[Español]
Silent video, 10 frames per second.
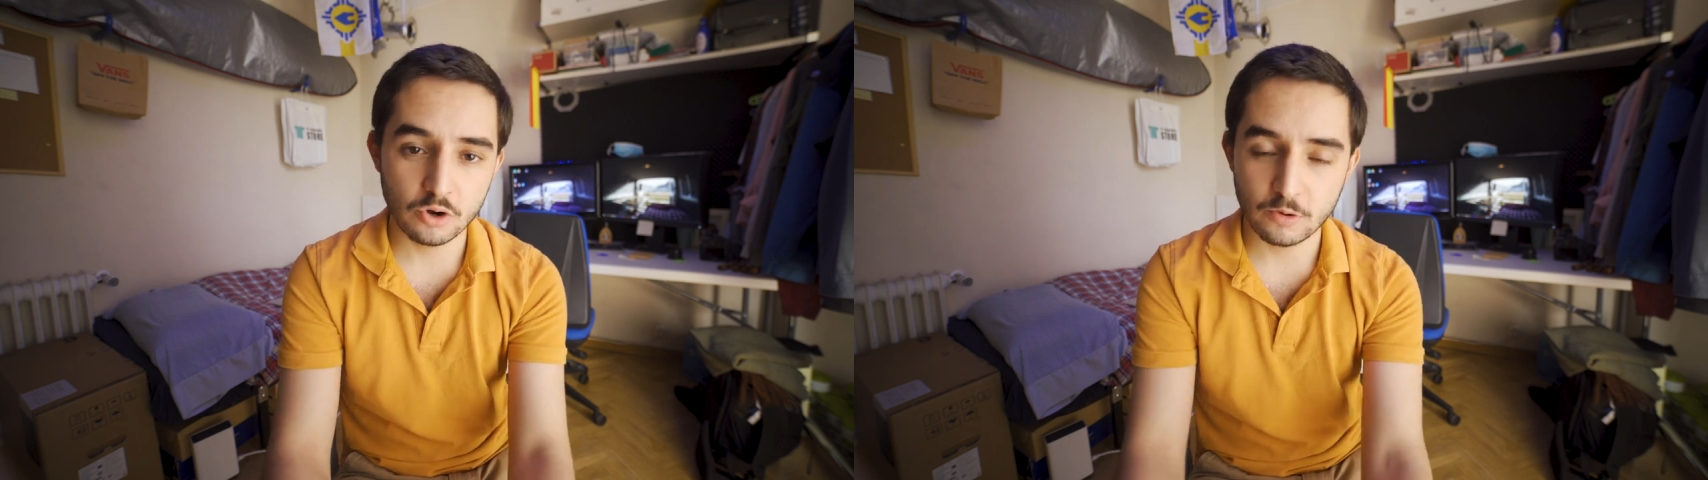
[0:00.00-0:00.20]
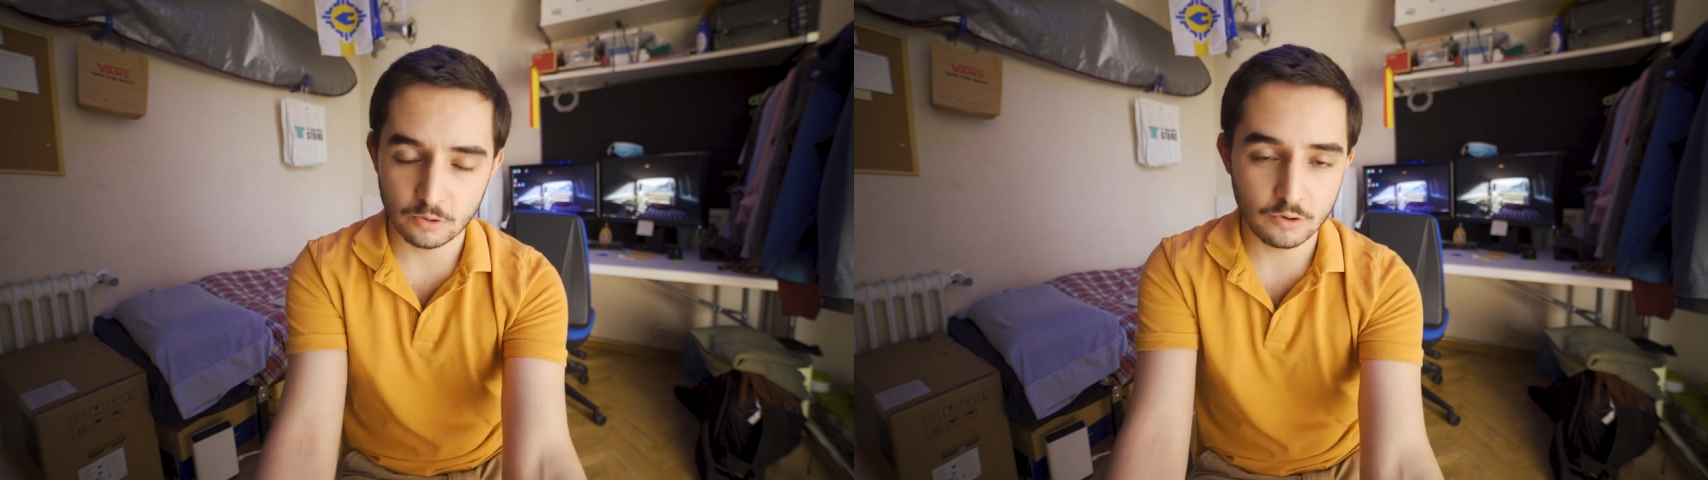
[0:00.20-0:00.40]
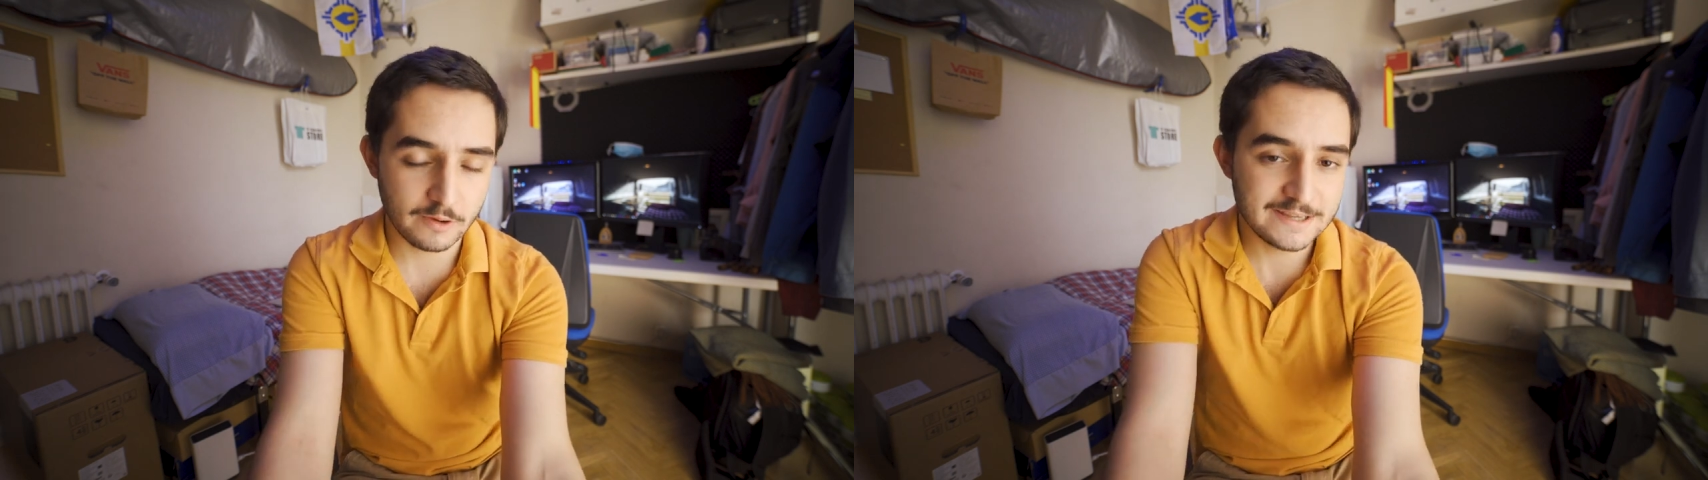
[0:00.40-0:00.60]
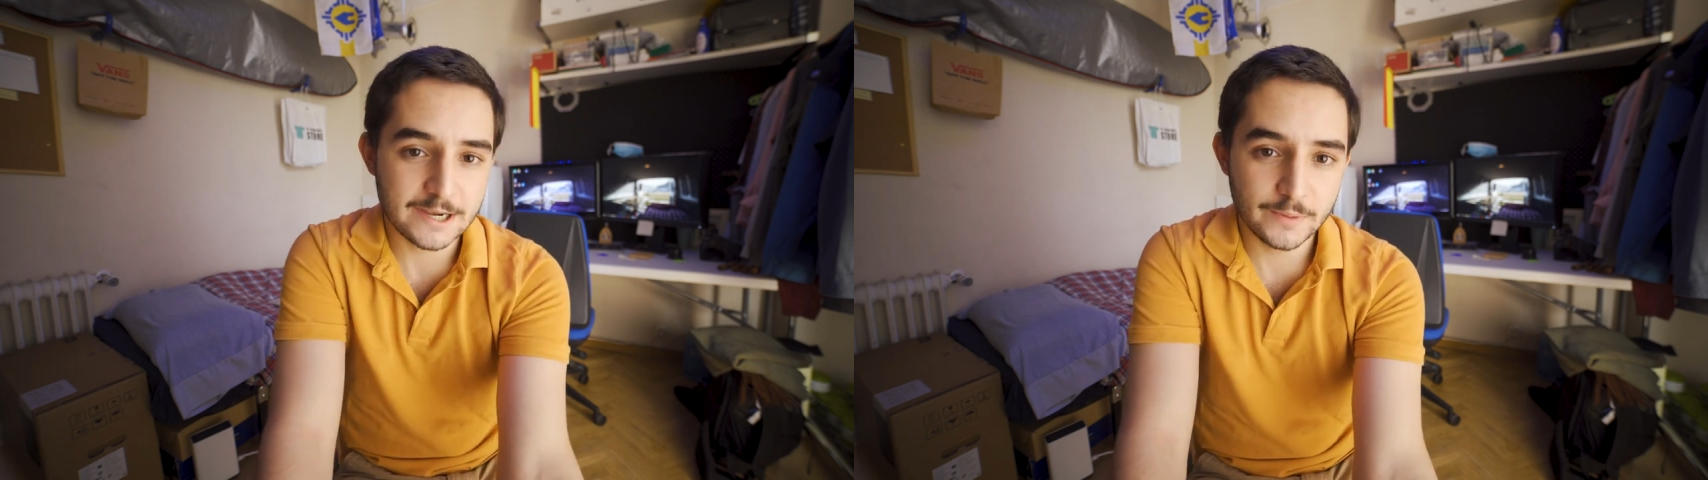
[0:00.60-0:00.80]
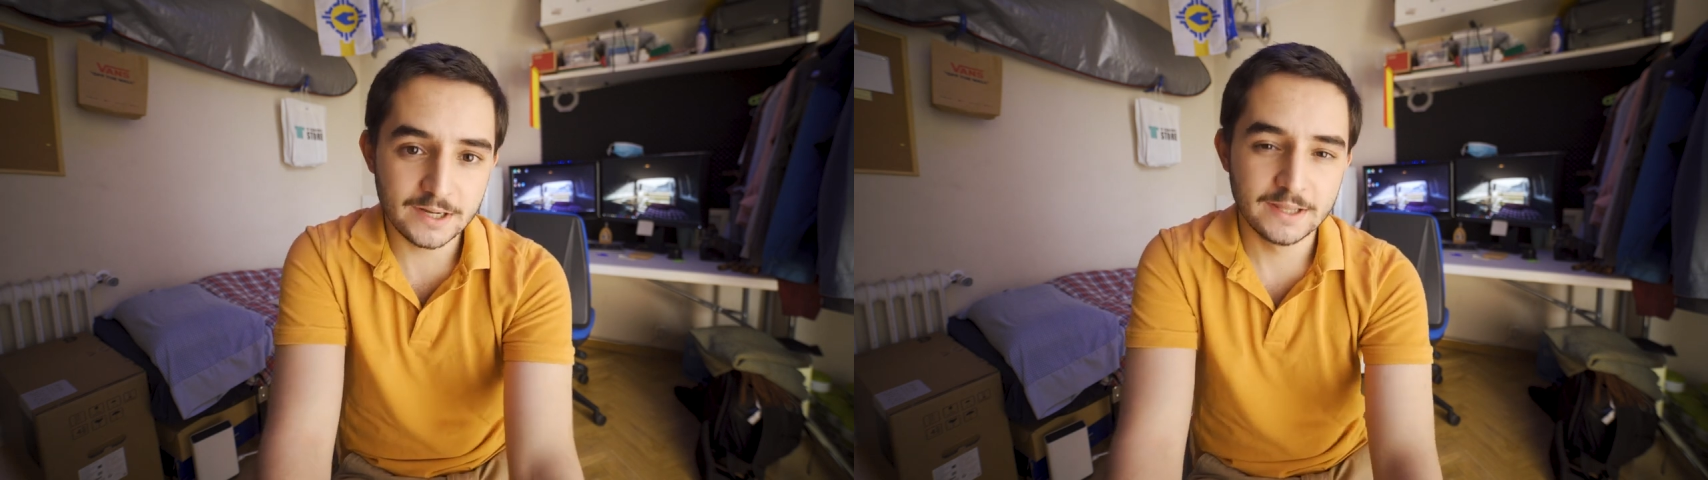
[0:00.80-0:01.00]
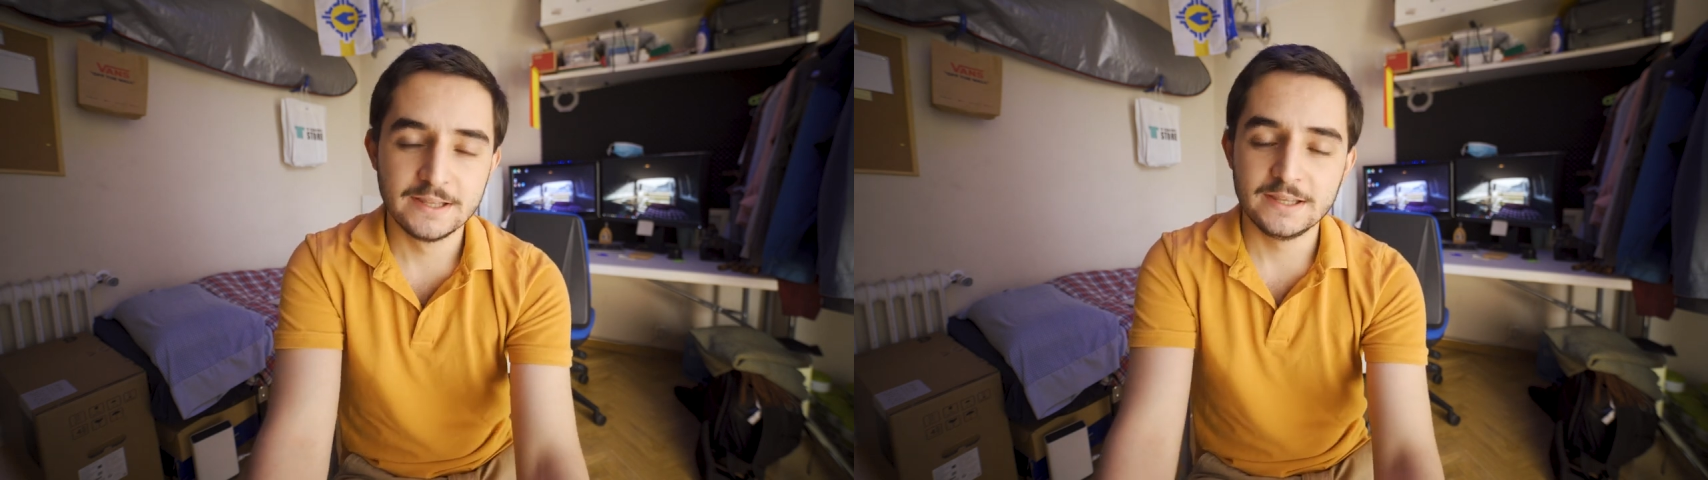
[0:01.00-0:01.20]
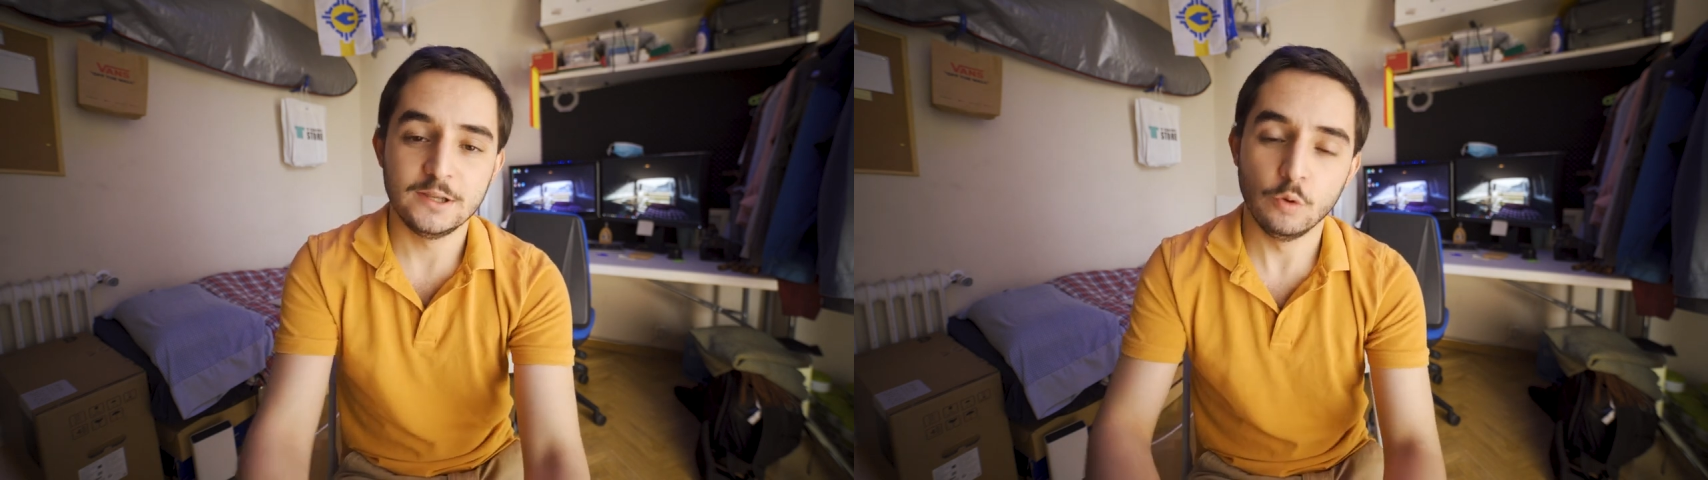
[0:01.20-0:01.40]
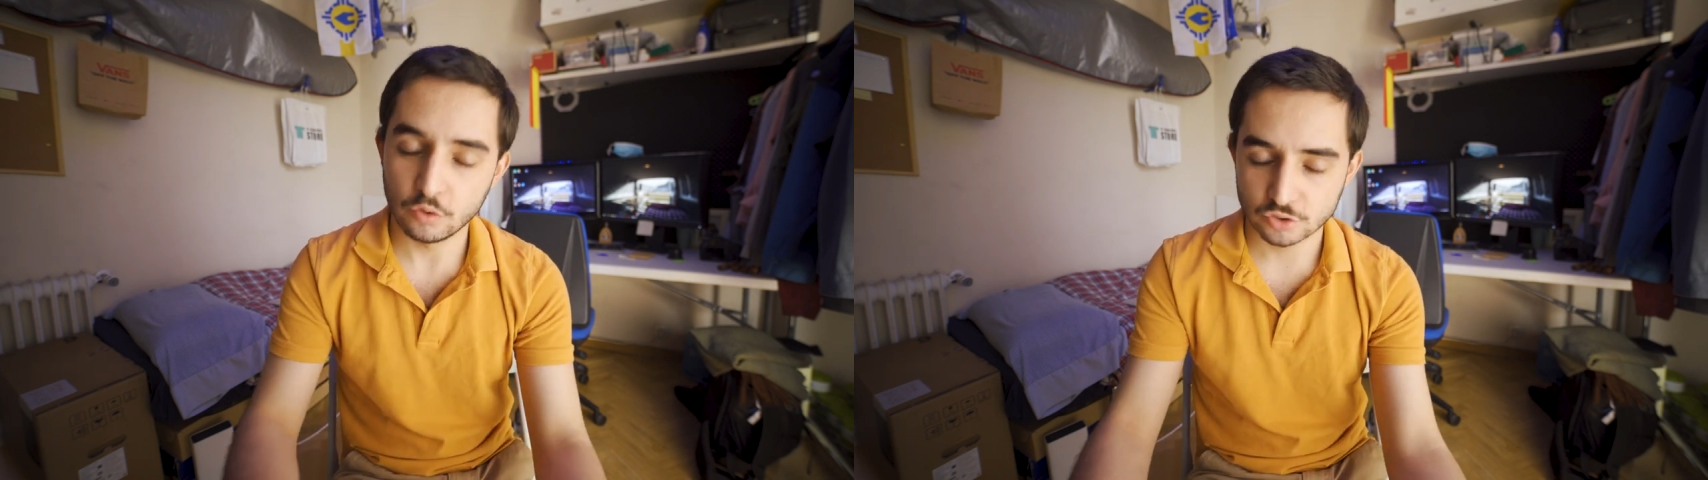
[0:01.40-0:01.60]
lo, lo vais a ver
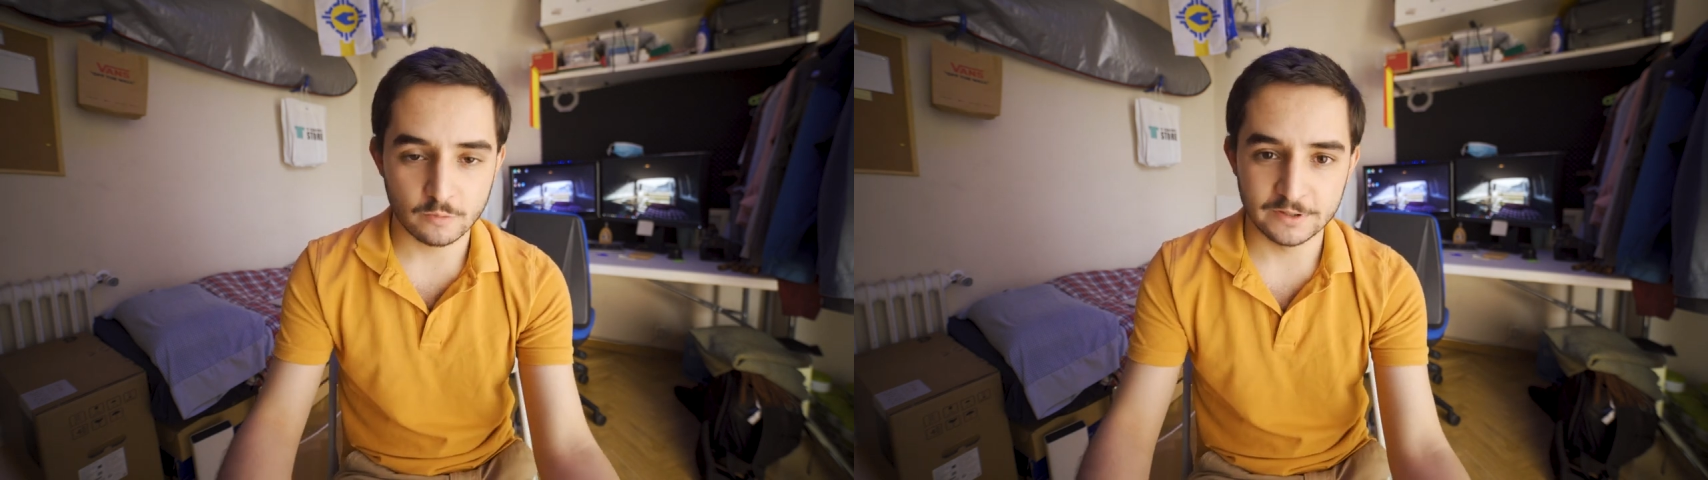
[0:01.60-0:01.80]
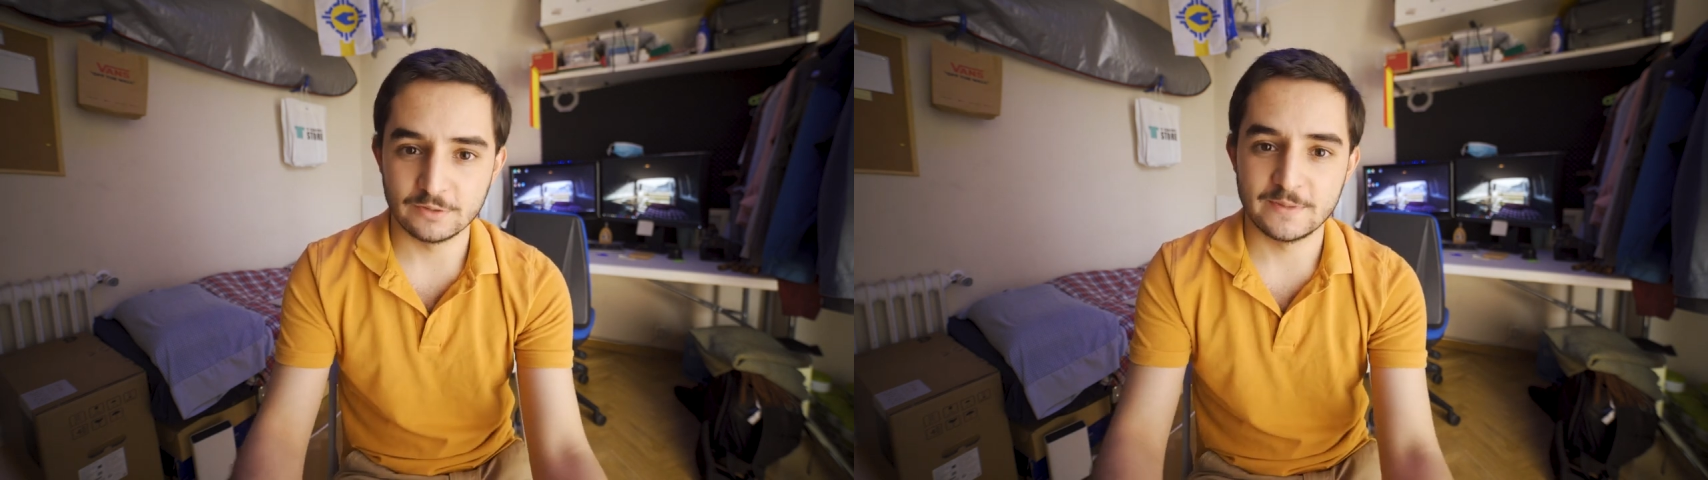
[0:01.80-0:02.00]
y luego os comento